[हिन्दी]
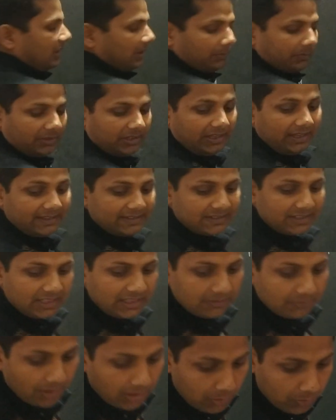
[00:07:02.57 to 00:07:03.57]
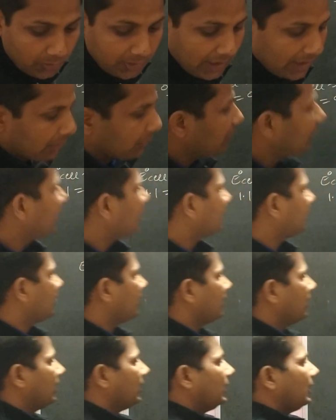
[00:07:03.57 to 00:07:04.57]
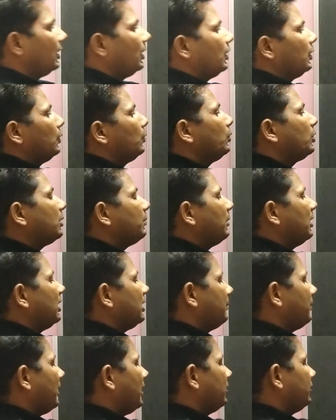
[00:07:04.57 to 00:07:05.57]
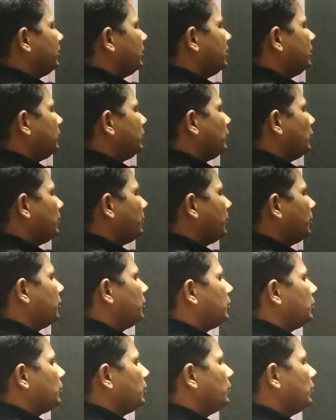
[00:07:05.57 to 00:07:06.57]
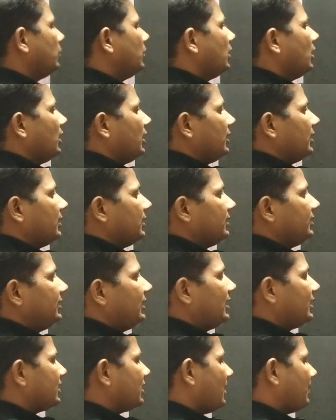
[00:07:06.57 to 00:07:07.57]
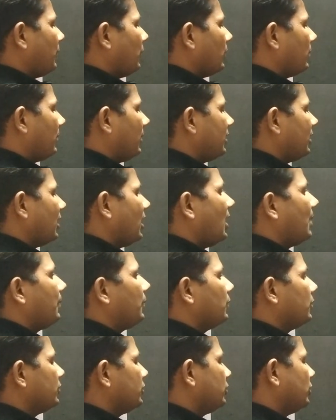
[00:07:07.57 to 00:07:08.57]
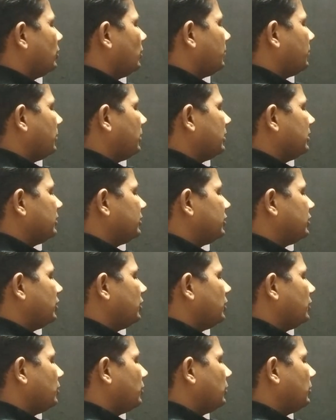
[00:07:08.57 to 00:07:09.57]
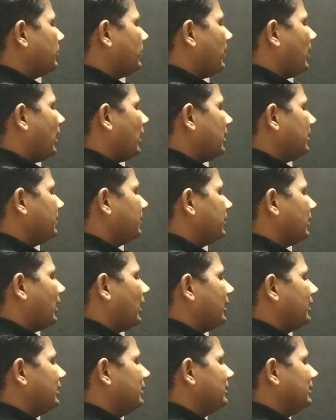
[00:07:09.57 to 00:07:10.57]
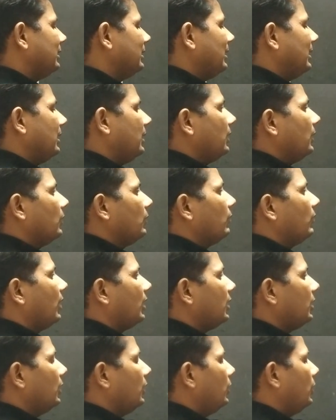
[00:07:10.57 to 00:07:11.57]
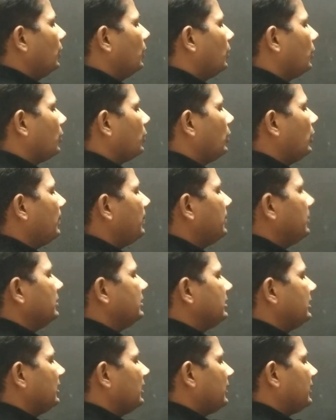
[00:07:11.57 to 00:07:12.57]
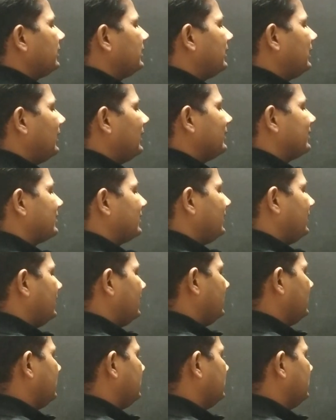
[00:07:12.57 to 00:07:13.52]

से हम के सी की वैल्यू कैलकुलेट करेंगे टू की मल्टीप्लाई हो जाएगी टू पॉइंट टू ये इसके अपॉन में आ जाएगा अपॉन जीरो पॉइंट जीरो फाइव नाइन वन लोग ऑफ के सी